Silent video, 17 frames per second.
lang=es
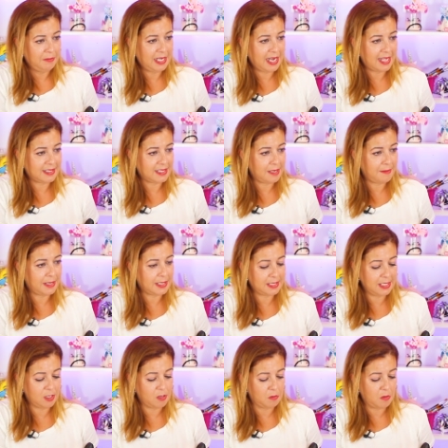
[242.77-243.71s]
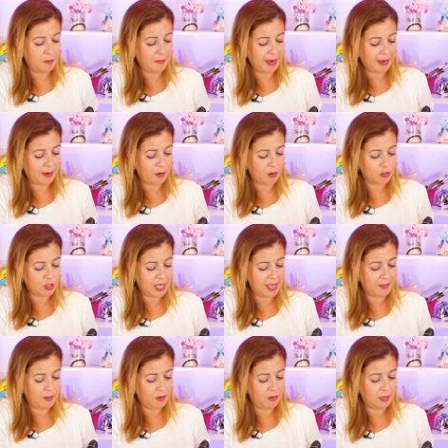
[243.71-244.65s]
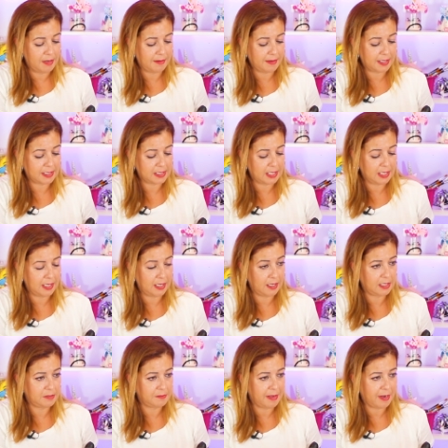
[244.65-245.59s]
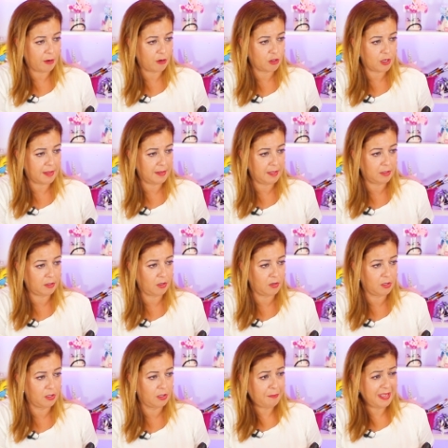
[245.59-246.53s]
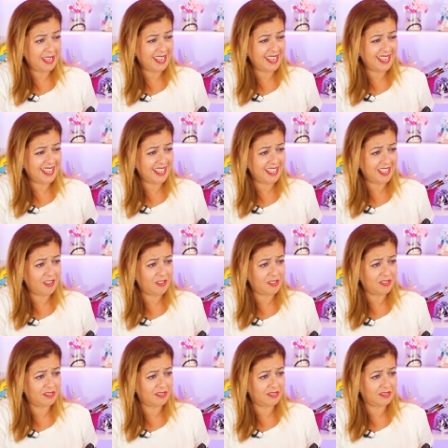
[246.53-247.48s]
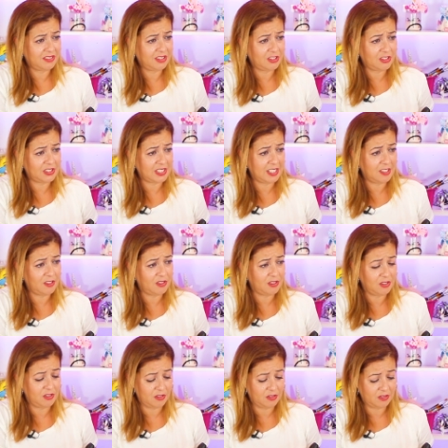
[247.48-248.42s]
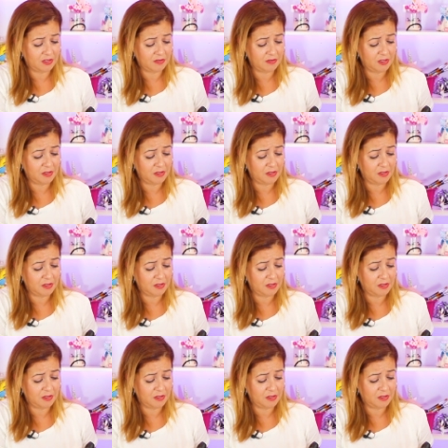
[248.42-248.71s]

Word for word: Mira, se ve así como más rosado, la verdad es que es más rosadito, pero no sé, no, no,